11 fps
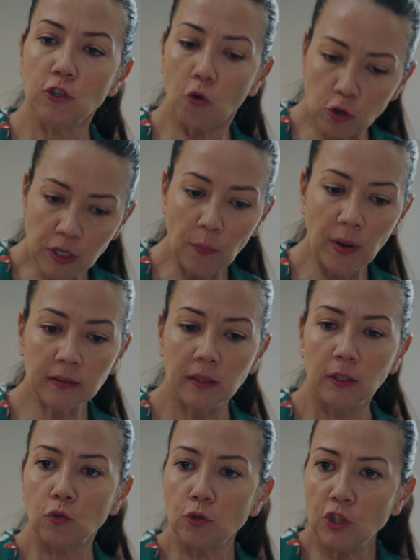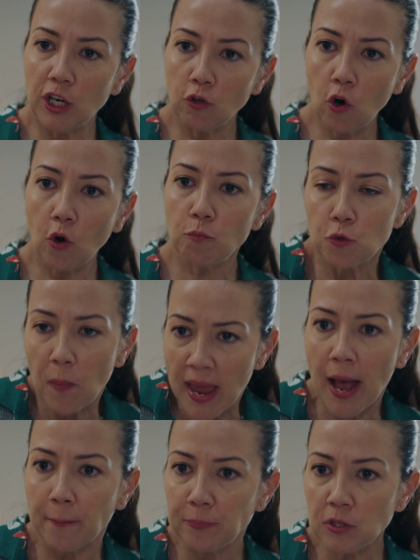İşte o zaman Tuğçe'yi görmüş,
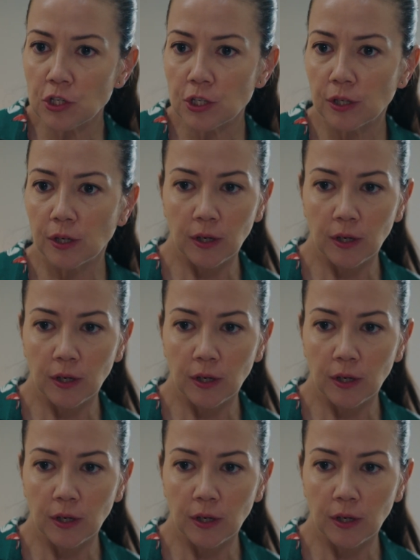beğenmiş.